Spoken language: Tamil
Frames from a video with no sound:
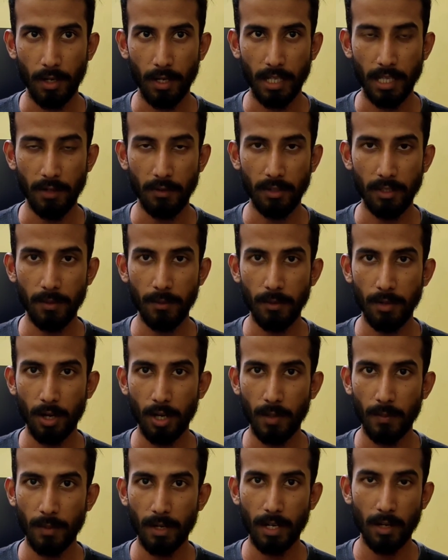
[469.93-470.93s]
இதை வந்து
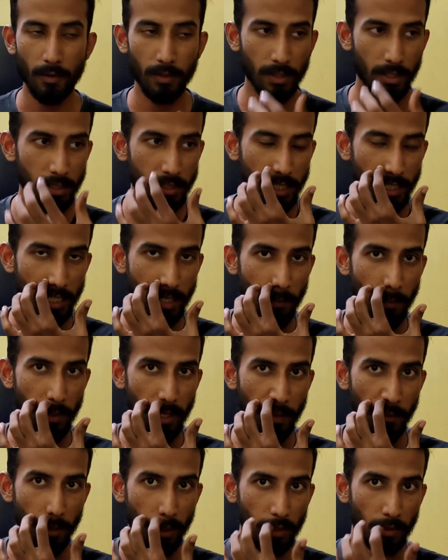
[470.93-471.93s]
நார்மலாக வந்து செக்கப்
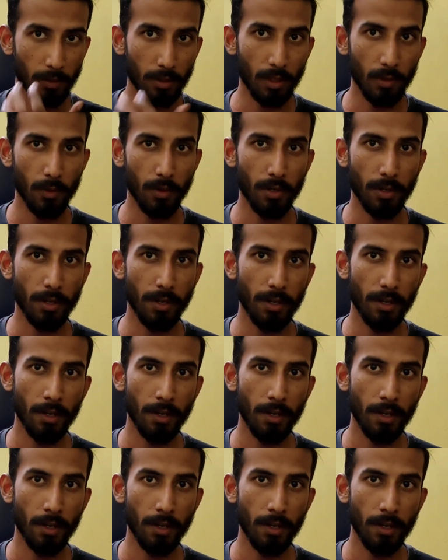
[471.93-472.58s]
பண்ணி பார்த்துக்கணும் ஒரு